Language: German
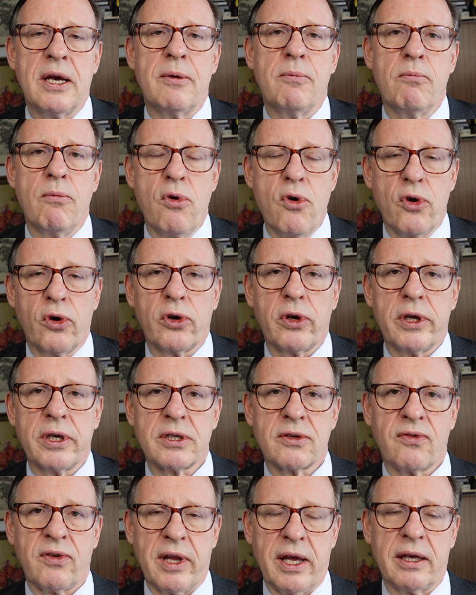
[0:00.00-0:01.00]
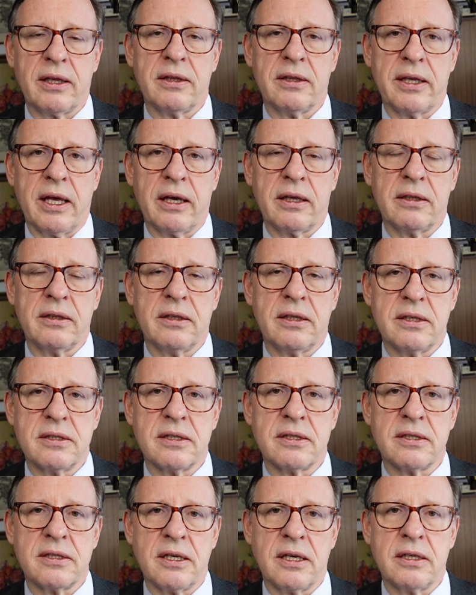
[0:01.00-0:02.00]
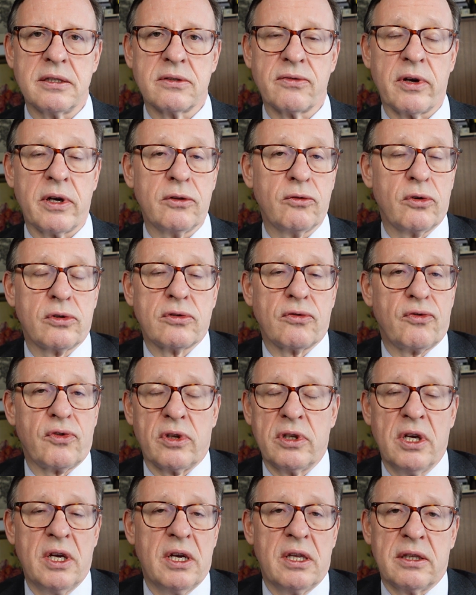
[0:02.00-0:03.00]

möglichst flächendeckend diese Segensfeiern durchzuführen.